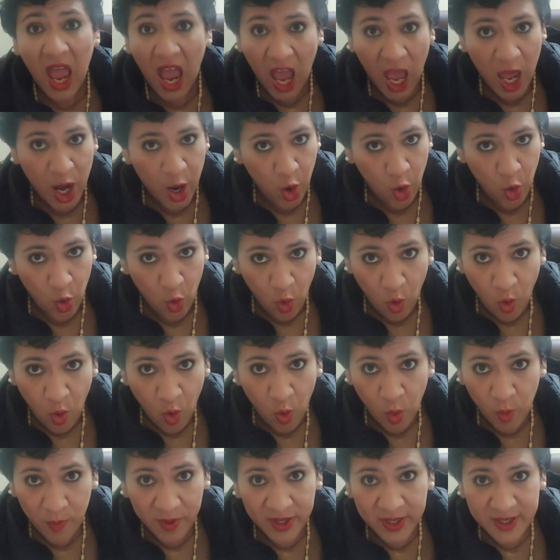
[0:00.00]
a no
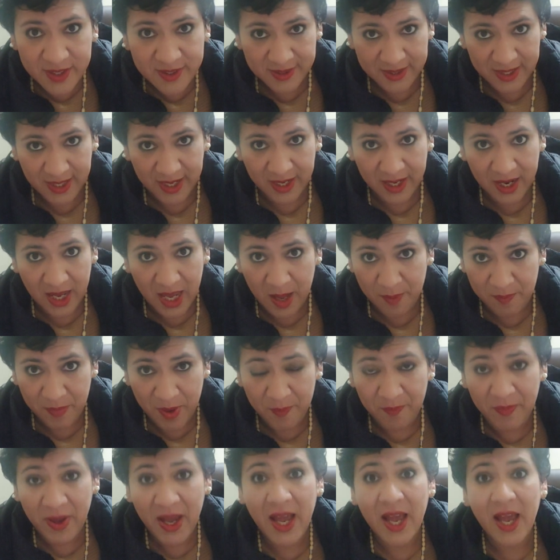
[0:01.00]
obedecer a
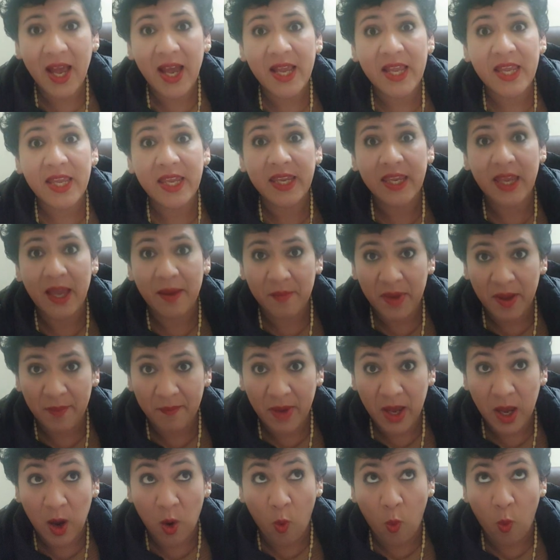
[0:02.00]
papá y a
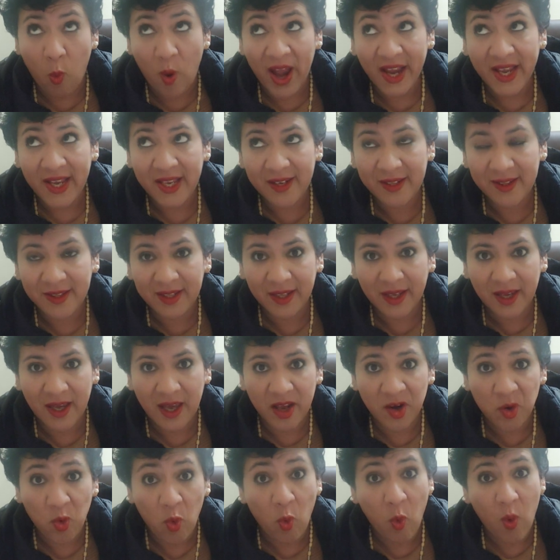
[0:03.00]
mamá o a
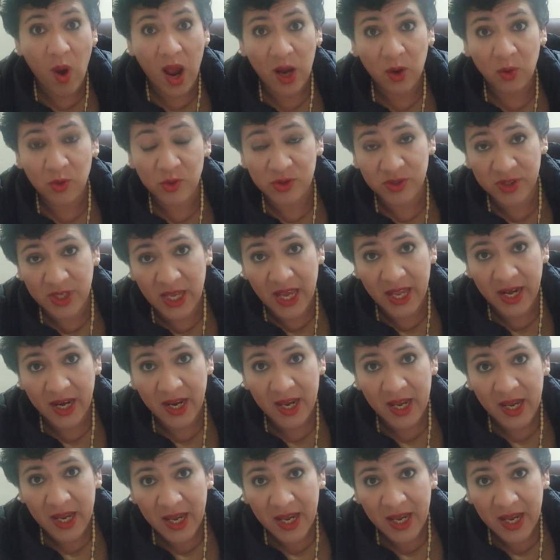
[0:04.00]
criticar o a juzgar.